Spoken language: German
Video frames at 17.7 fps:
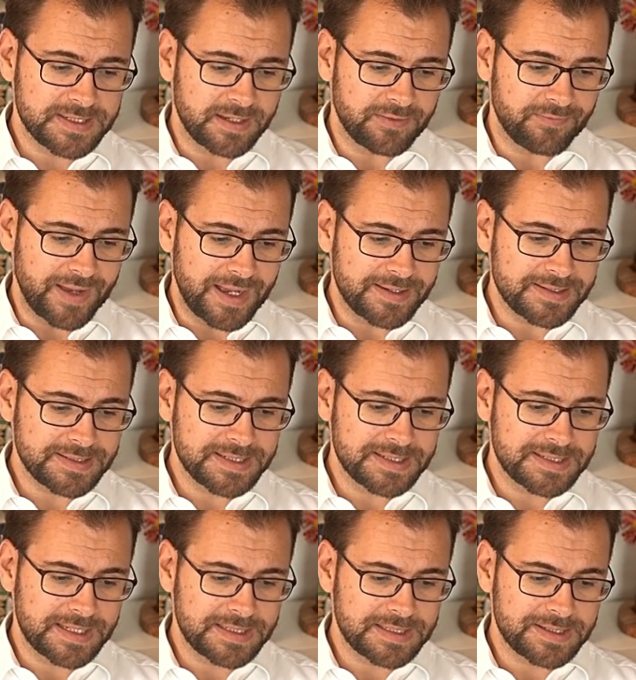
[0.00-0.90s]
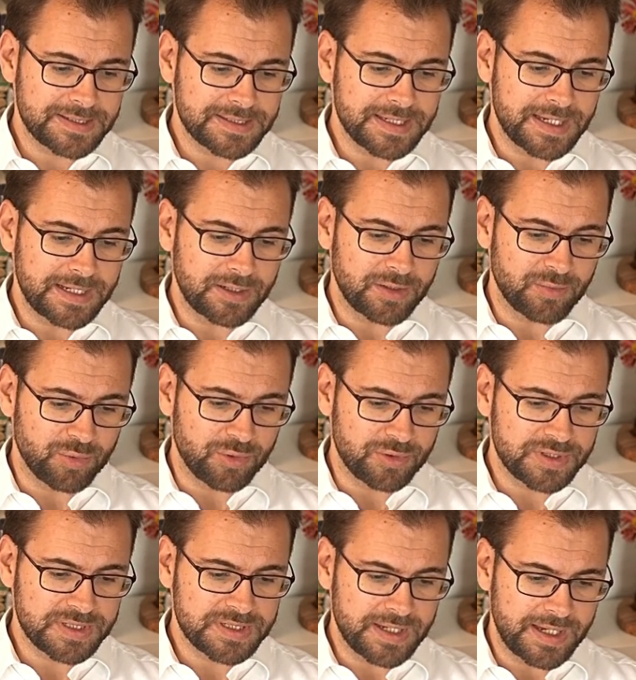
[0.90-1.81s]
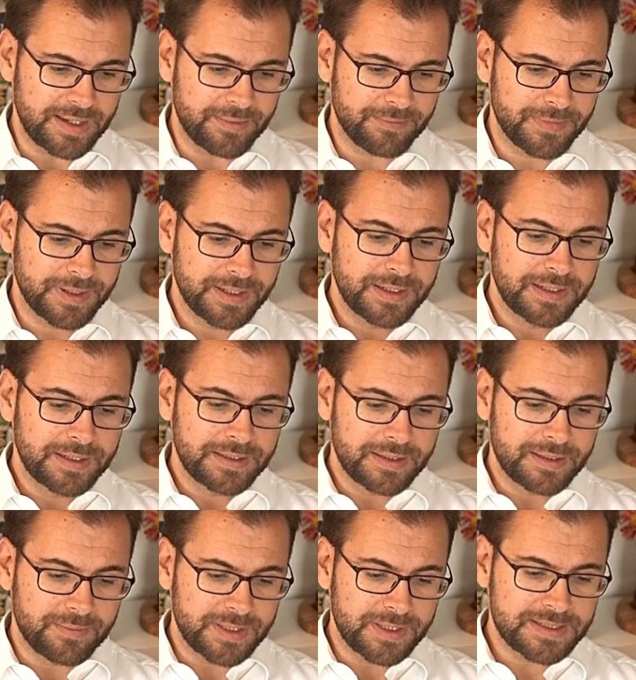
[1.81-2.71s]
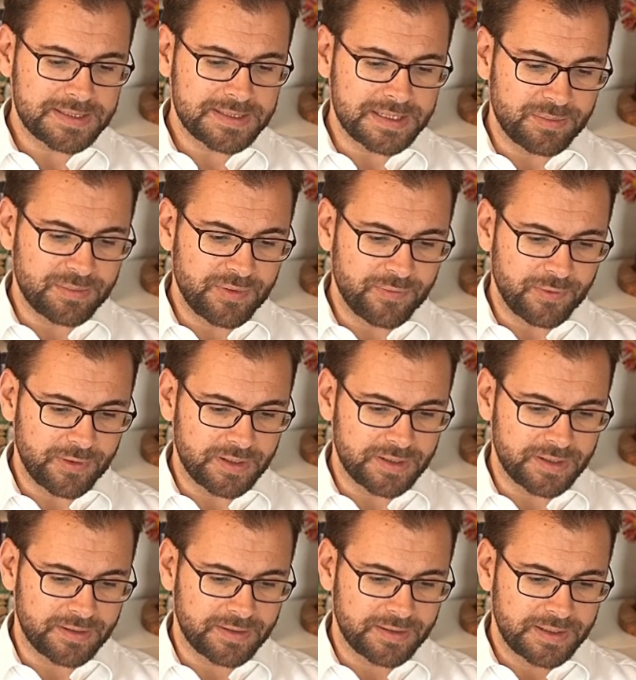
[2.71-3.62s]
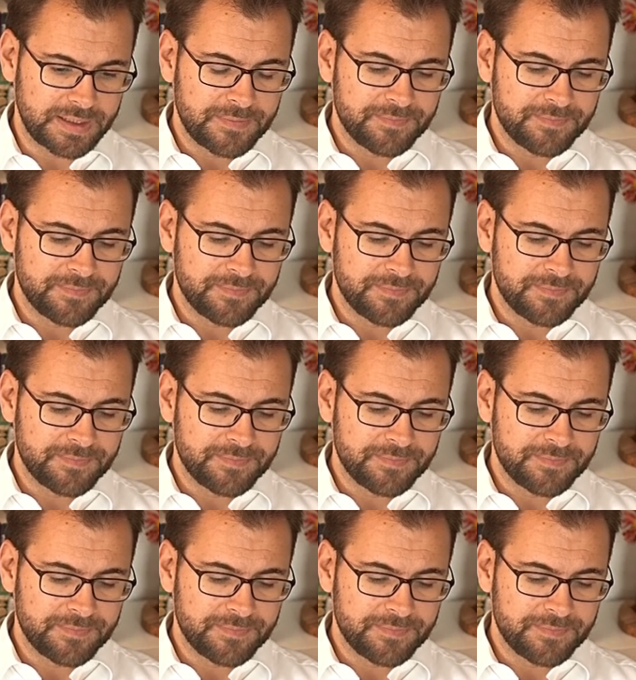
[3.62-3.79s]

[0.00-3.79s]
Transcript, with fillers: sein wahres Gesetz und seine Gebote zu haben, damit es sie befolge.